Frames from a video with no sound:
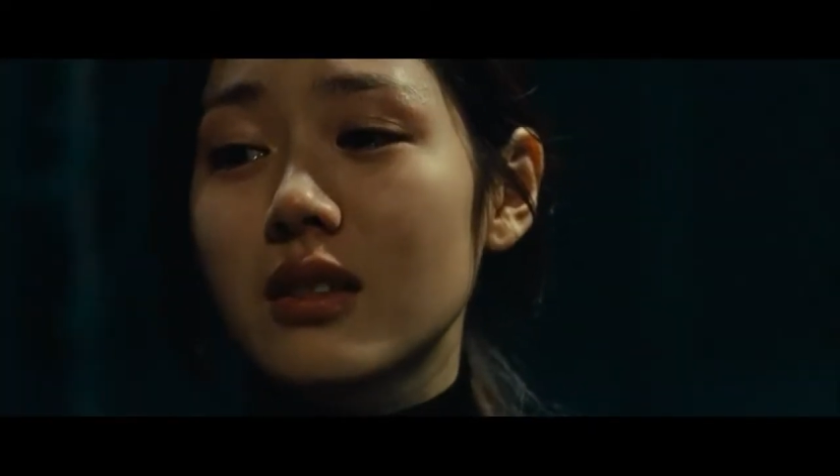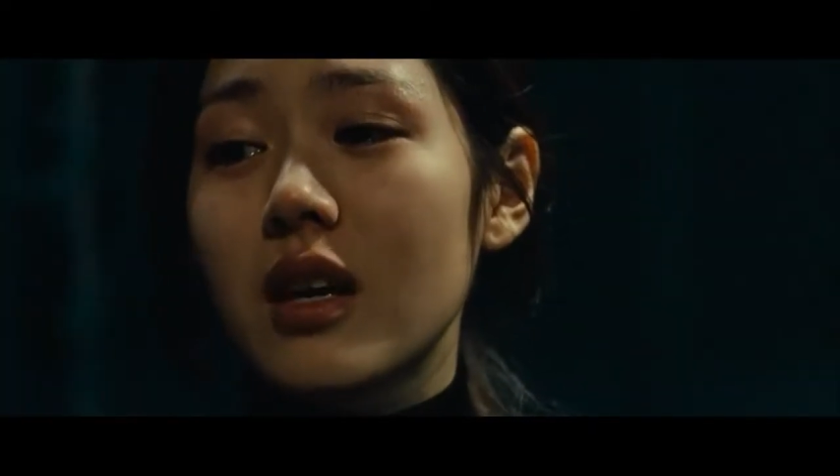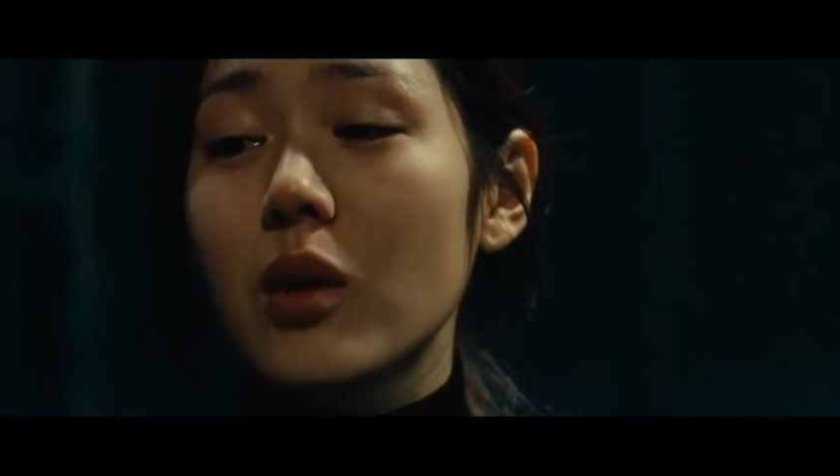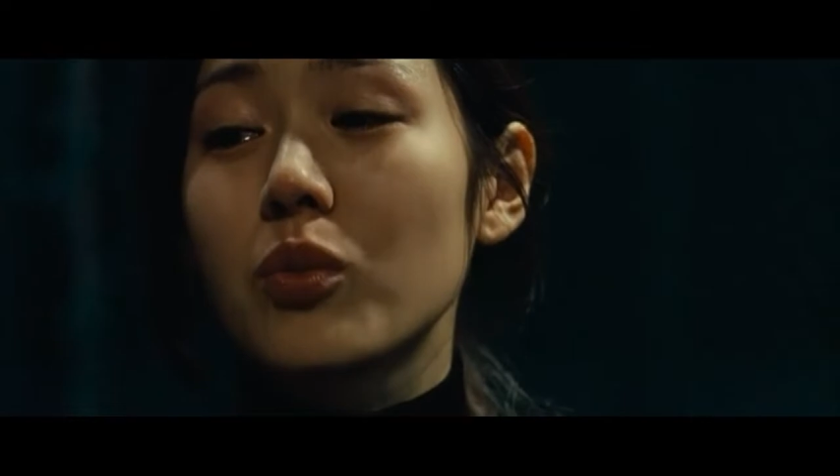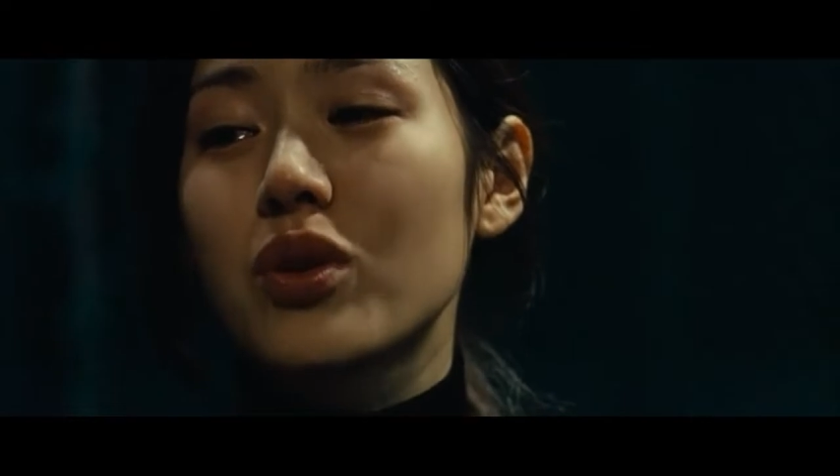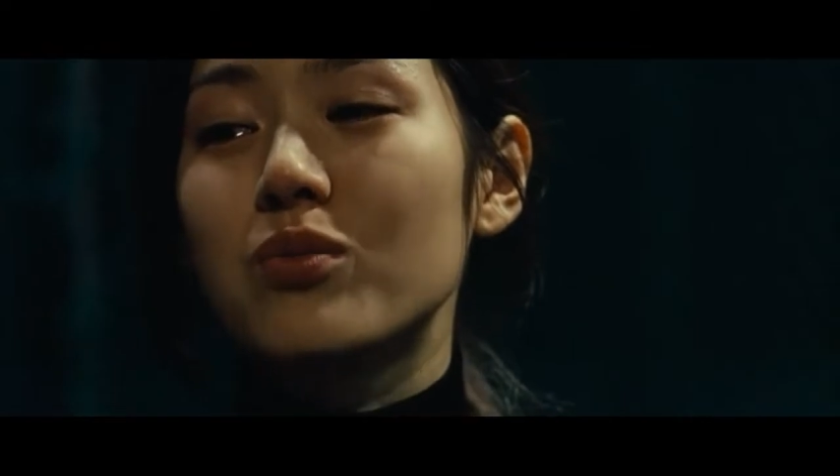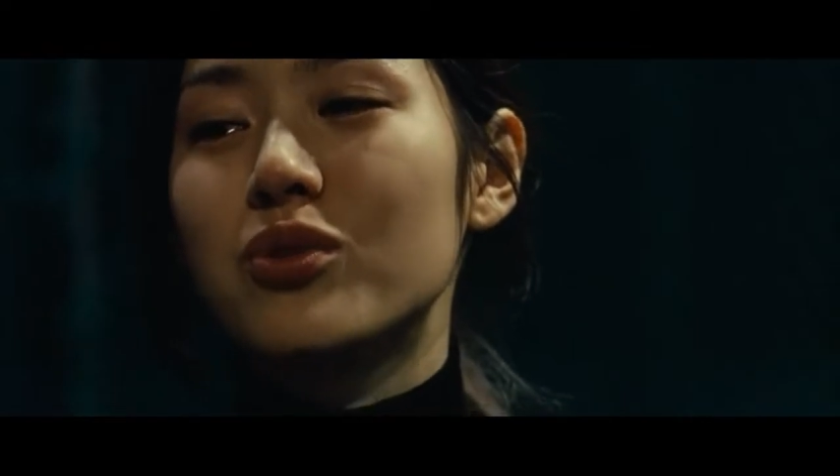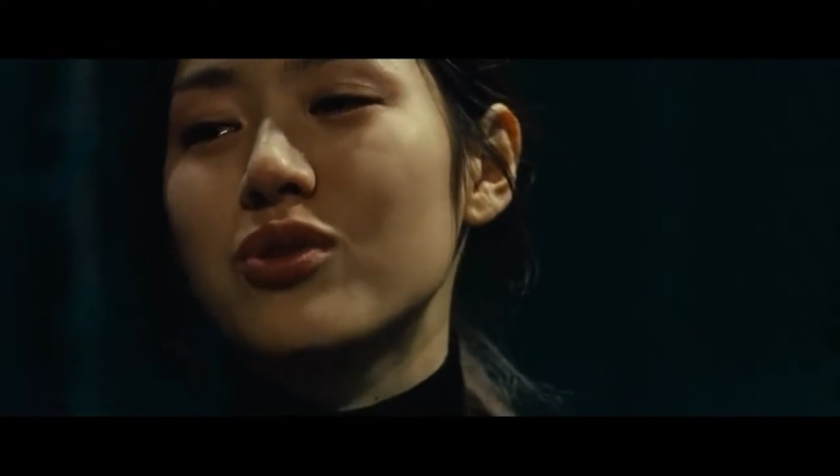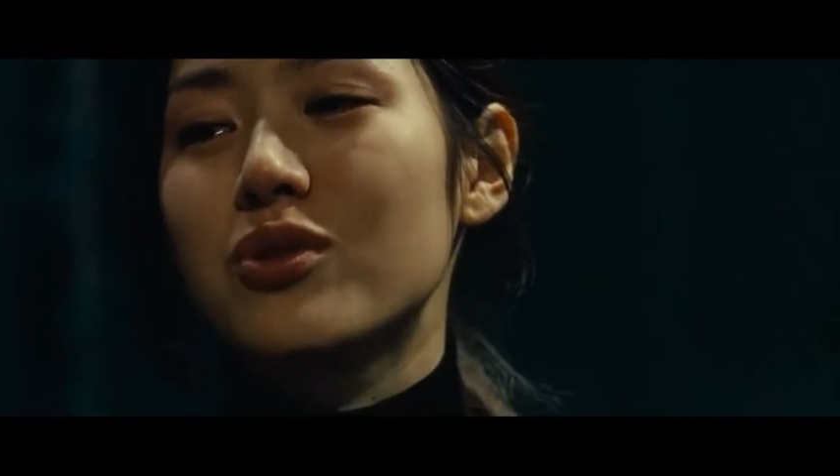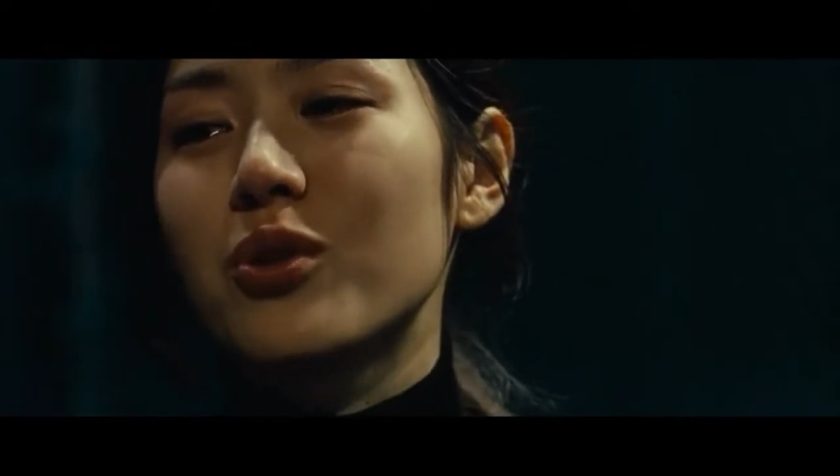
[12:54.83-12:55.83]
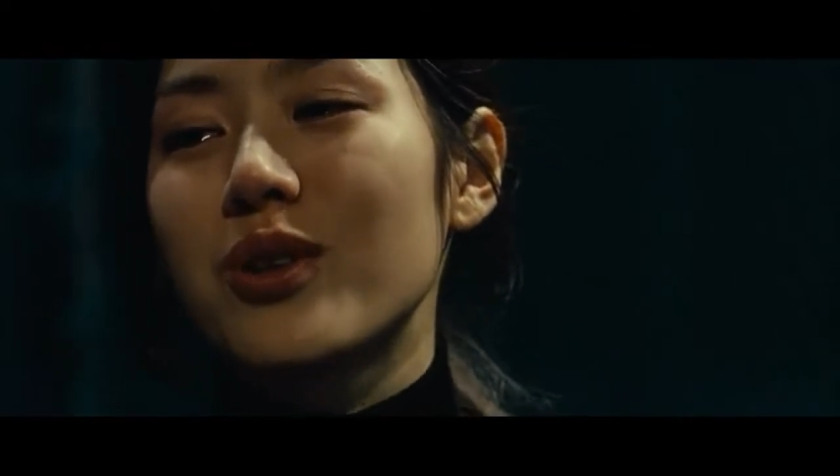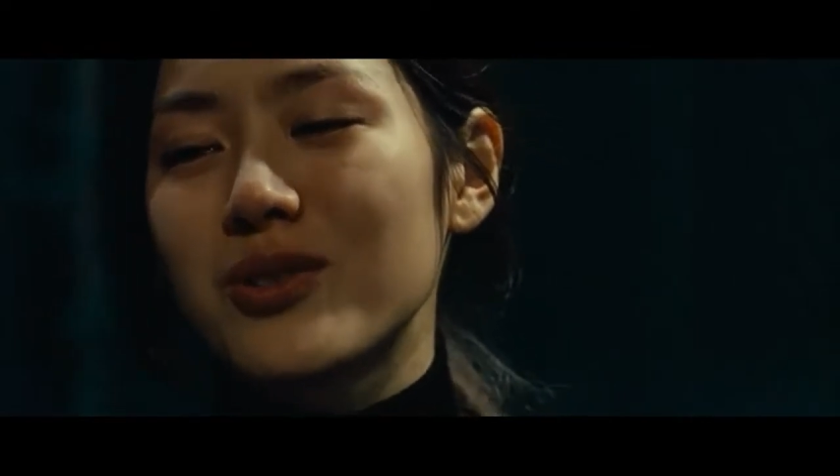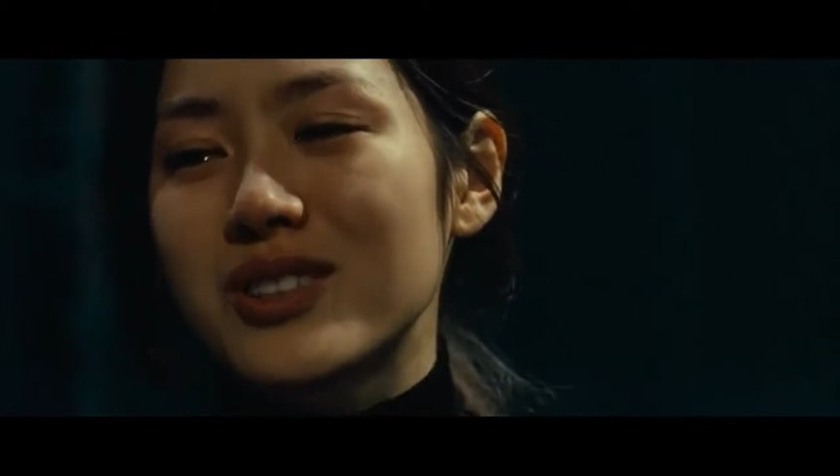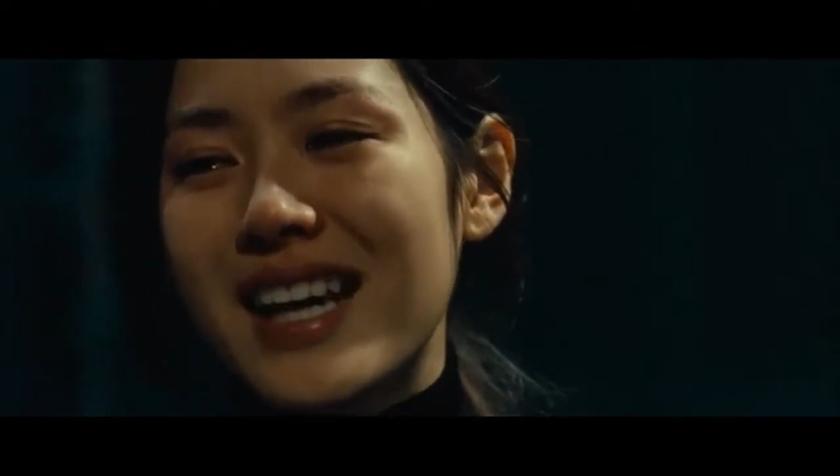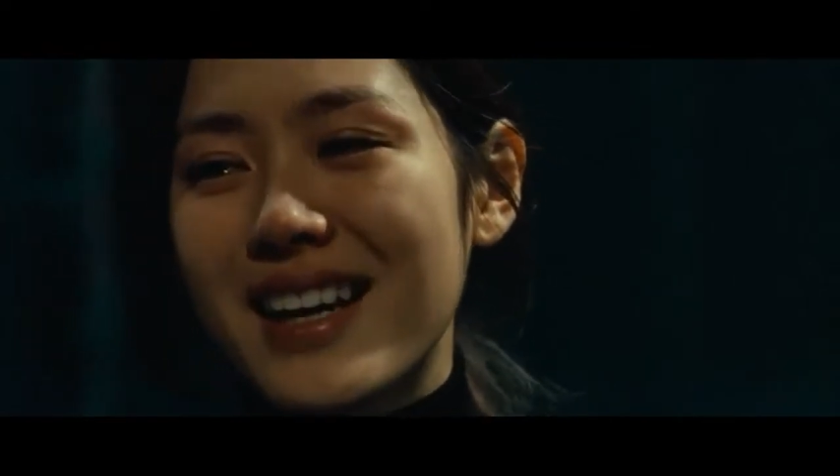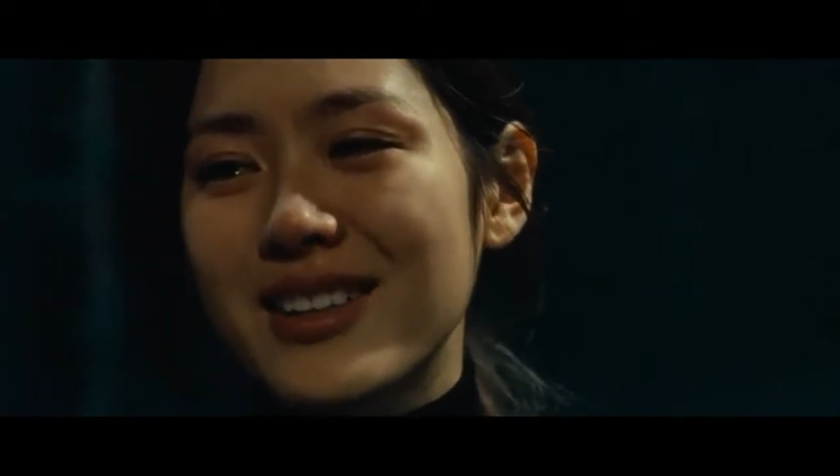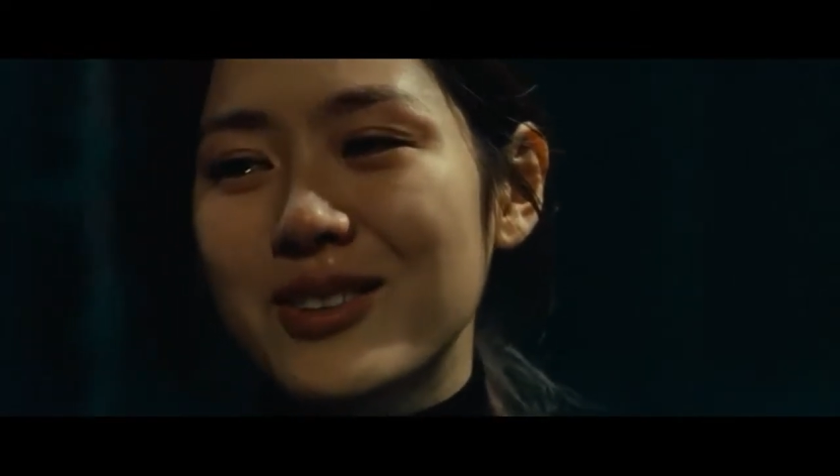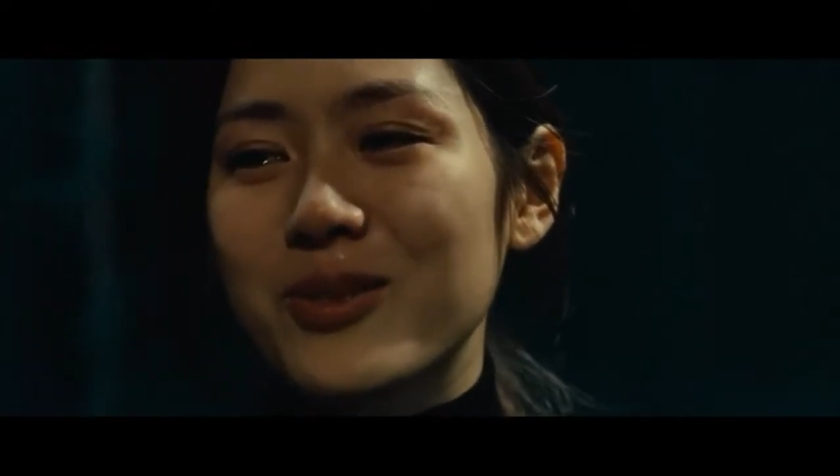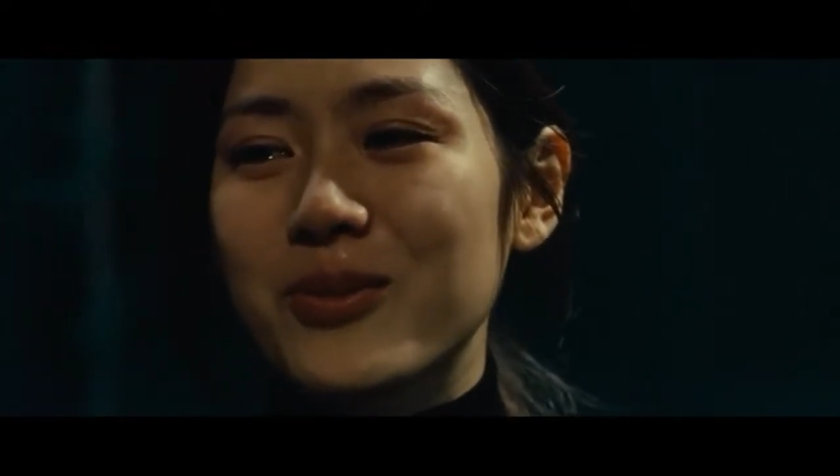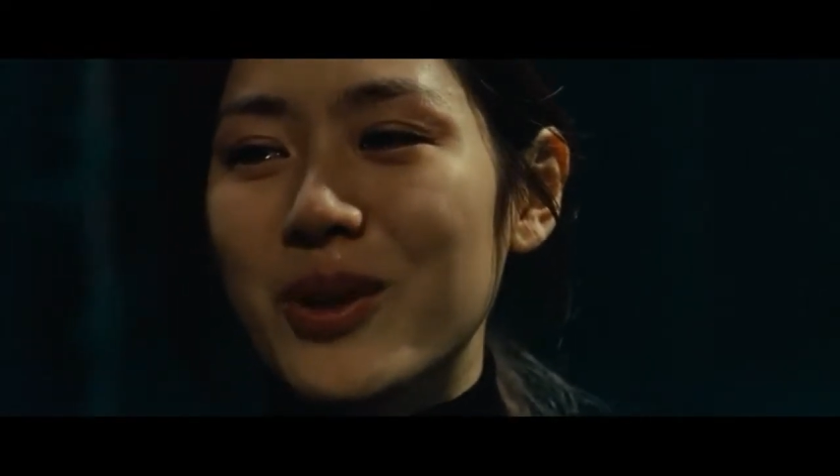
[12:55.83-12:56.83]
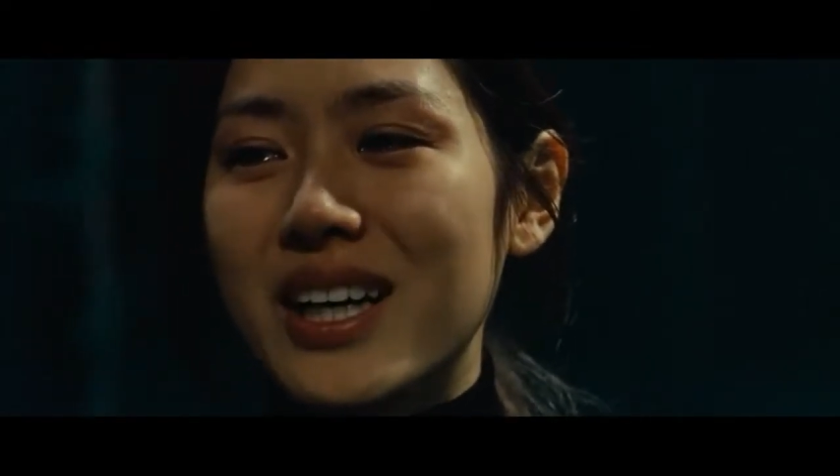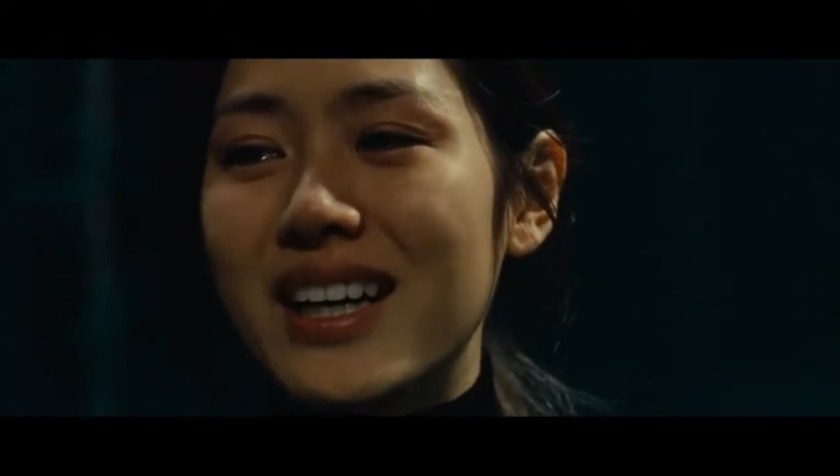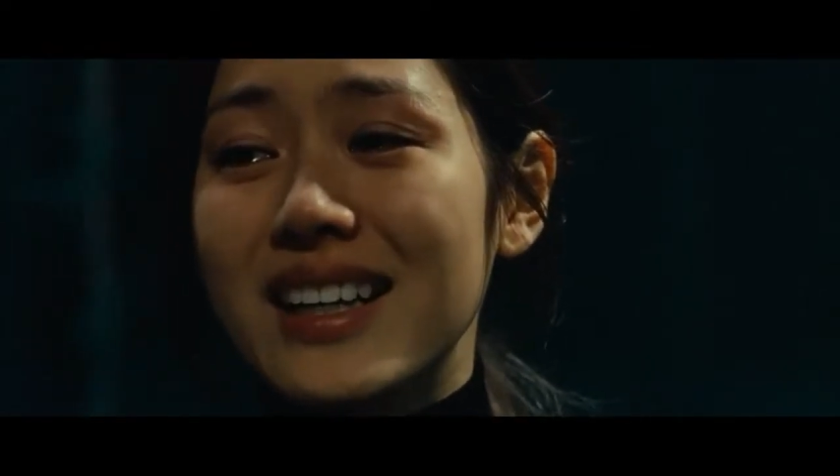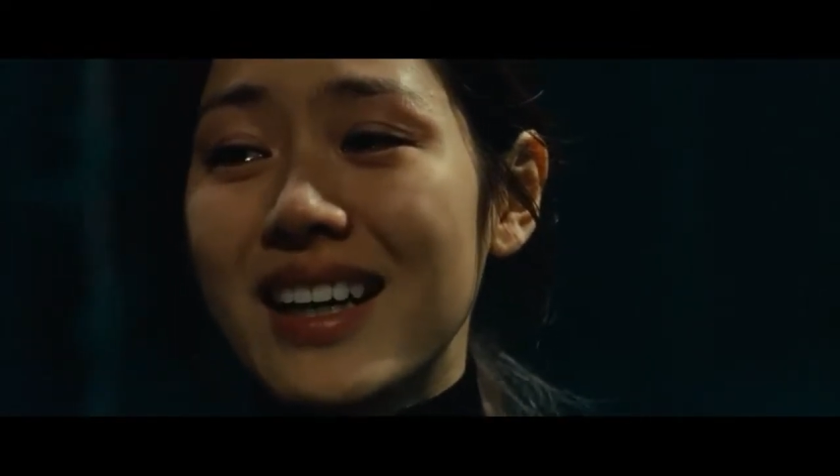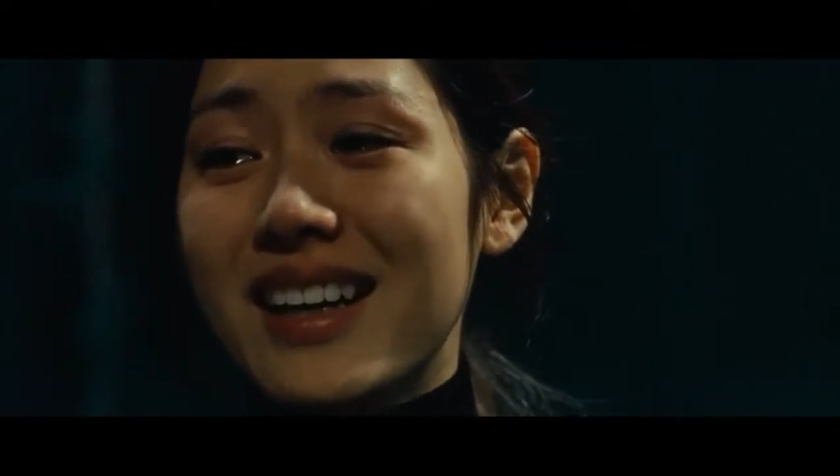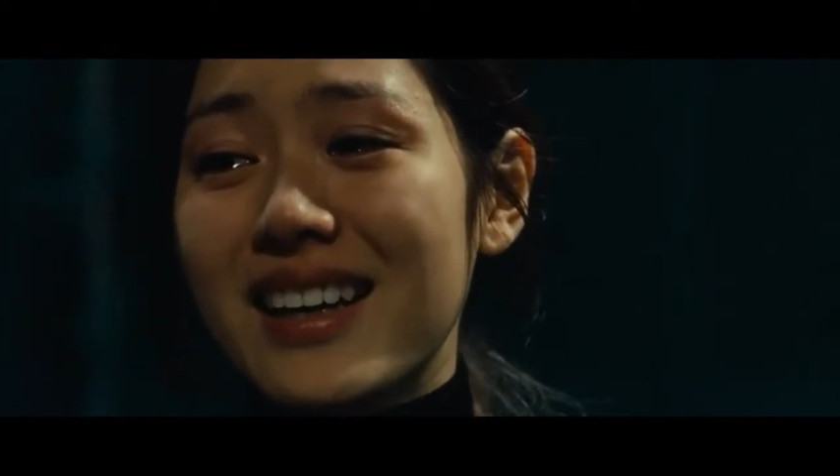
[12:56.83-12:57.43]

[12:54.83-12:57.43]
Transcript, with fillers: सुजन कहती है मैं अब जल्दी सब कुछ भूलने